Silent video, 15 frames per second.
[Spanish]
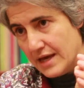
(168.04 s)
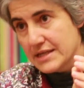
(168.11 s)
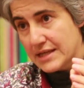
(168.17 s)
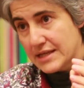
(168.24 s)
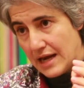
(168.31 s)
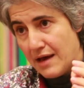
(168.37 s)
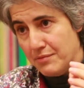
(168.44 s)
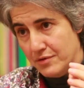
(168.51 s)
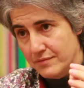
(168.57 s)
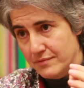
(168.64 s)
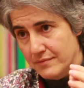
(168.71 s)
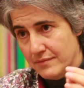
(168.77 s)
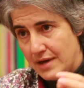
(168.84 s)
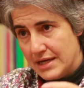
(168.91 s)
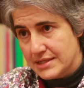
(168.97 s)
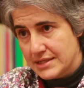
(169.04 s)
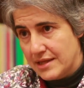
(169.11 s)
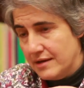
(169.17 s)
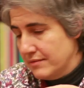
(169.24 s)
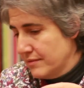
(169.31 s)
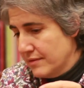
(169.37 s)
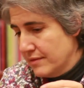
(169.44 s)
esclavo,
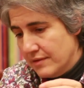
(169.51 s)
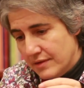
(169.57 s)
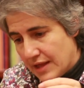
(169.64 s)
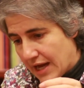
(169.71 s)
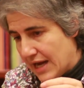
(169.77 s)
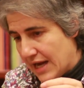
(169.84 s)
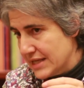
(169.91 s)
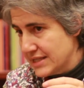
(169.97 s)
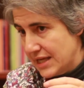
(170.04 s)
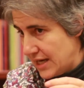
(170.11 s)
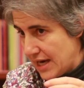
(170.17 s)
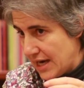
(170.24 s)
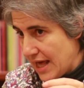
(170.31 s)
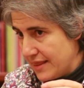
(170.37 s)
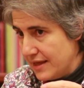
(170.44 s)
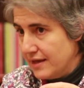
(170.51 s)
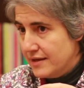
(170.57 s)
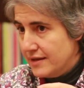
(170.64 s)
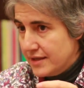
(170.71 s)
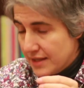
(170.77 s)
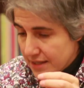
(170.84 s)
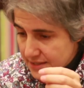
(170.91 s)
hasta llegar a ser nada
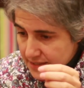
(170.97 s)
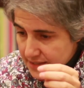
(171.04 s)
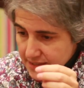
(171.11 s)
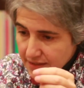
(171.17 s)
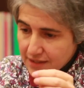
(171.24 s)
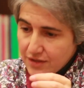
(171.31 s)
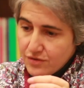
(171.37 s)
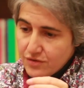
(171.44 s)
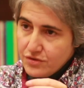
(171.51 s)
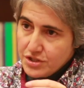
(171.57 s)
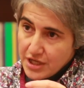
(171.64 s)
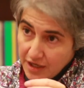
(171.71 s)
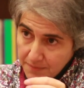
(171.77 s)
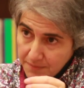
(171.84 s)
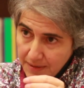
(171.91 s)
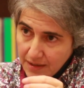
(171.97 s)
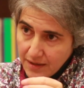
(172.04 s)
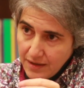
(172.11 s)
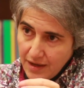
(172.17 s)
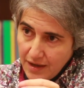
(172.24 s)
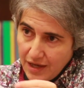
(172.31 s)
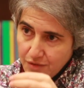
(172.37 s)
y en este sentido
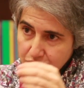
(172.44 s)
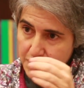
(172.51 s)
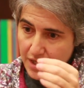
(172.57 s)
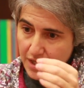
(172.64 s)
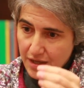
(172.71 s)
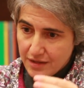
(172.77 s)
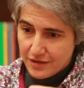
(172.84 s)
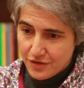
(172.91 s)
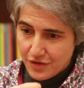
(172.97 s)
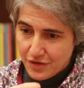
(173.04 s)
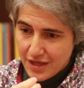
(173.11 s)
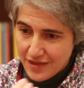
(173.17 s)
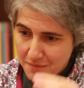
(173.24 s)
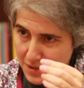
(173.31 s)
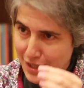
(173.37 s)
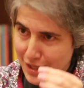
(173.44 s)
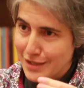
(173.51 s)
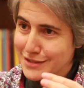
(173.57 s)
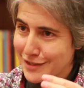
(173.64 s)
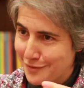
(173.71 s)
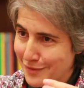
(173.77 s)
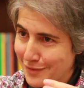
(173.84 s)
servir a los que en teoría
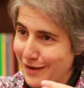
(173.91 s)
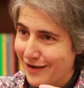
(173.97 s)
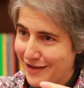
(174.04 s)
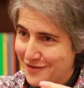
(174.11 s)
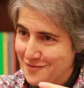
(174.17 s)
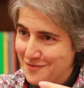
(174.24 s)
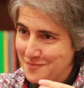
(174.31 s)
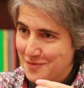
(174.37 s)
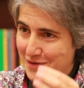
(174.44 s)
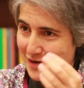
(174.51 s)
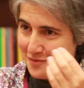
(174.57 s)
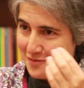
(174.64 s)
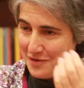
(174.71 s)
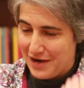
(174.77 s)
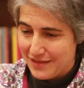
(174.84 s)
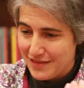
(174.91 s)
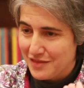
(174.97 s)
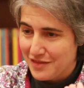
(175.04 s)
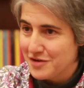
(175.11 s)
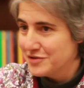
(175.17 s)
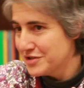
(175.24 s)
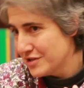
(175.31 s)
deberían servirle, ¿no? porque el lugar de
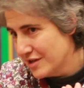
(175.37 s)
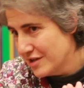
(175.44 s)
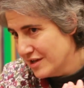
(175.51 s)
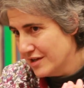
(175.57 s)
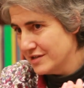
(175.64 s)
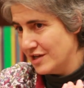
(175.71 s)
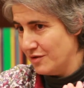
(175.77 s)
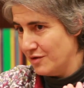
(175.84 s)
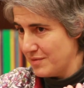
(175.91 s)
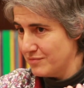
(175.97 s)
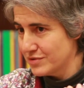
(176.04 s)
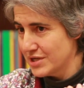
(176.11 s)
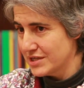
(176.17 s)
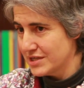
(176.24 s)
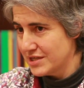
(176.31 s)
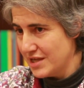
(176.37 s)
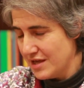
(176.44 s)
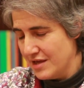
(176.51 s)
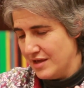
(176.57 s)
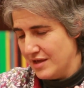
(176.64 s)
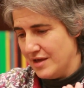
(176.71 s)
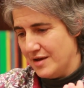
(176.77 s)
Dios, si lo vemos
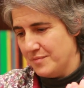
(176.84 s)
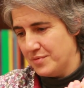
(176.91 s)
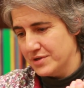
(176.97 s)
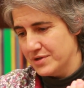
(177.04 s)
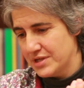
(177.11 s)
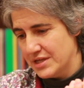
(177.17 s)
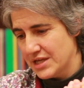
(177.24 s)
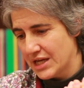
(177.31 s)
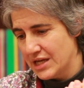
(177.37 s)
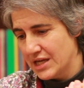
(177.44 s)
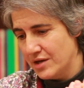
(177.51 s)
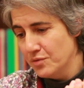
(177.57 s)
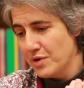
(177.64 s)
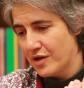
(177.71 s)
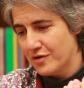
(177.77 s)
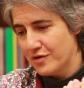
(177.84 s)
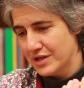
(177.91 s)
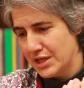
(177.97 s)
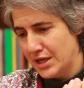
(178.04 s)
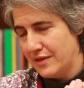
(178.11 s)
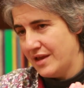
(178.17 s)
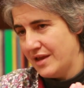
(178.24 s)
así, pues es el único que
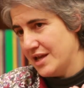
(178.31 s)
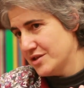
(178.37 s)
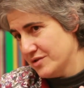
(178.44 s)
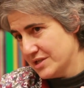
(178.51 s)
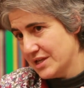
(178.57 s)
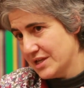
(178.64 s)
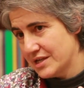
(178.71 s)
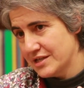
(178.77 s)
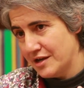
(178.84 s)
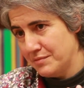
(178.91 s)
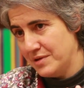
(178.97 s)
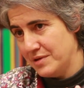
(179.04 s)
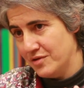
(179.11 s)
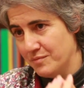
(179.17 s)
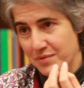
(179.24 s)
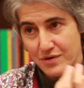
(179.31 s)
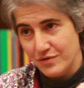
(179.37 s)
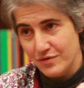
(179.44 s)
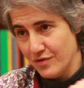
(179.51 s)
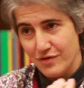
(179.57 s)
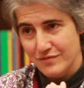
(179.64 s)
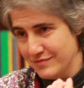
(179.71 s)
tiene derecho a ser servido,
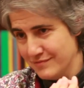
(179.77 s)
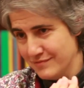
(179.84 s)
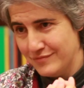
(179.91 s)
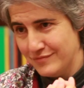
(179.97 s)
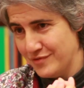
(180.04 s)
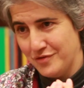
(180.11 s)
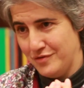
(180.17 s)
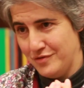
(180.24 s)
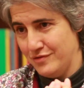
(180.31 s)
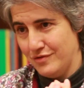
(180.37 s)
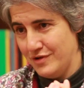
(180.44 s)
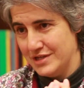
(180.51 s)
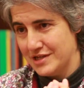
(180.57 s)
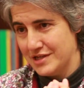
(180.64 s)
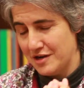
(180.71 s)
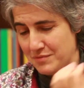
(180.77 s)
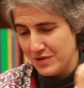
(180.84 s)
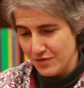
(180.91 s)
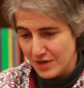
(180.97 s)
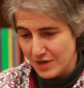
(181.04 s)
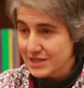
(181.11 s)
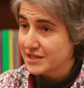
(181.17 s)
pero no, no, no es
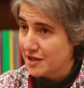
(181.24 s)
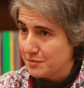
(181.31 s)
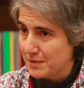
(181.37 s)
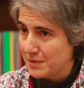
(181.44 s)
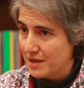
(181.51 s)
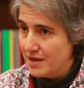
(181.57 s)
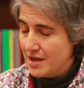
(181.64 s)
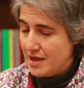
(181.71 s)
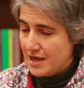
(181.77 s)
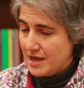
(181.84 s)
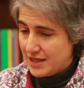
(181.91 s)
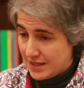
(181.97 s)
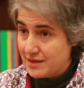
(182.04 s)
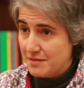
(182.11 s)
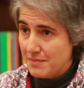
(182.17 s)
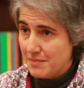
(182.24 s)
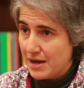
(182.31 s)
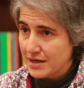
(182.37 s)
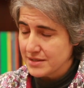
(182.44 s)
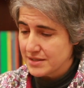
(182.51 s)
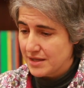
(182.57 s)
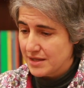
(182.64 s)
servido, él sirve. Y dice
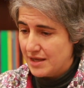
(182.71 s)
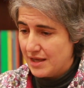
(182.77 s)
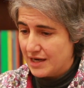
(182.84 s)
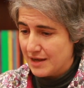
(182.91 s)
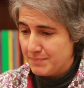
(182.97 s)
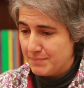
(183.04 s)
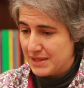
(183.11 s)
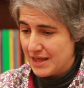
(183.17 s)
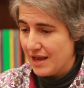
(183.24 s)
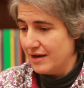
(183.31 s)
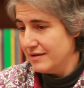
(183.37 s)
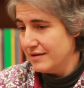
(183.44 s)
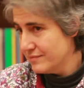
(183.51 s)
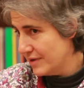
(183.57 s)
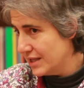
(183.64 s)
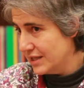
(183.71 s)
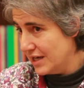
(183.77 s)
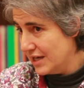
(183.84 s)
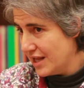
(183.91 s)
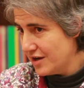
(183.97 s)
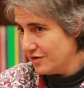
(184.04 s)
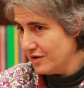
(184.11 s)
Marx, el capital, el
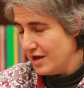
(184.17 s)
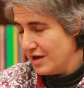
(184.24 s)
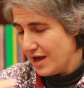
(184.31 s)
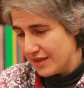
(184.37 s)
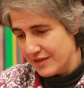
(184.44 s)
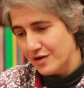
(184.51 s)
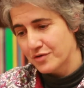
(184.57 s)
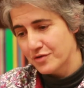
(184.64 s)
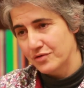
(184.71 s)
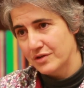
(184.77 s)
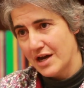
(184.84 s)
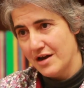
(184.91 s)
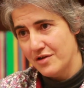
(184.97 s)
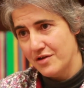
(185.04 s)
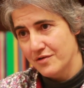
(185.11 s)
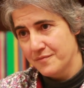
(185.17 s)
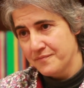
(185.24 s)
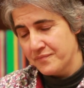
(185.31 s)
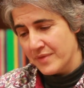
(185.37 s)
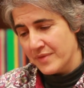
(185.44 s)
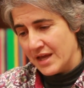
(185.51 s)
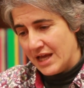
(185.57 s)
dinero, hace lo contrario.
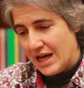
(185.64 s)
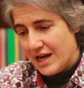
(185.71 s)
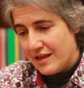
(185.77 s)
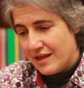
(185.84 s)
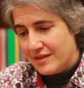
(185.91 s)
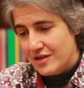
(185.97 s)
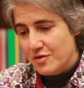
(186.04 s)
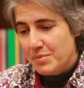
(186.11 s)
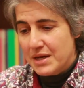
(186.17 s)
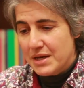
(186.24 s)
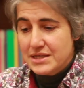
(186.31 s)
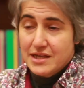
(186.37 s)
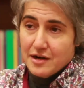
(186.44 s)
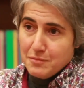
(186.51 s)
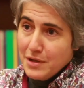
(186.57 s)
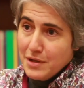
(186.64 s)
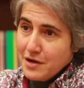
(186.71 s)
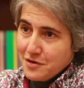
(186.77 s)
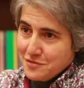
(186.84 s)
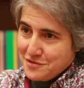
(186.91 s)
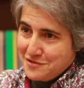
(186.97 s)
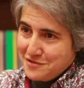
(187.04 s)
Él ha nacido para
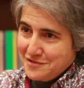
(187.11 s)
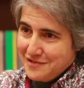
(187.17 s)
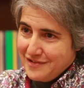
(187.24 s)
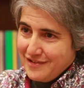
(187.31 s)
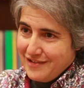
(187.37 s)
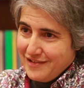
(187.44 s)
servirnos.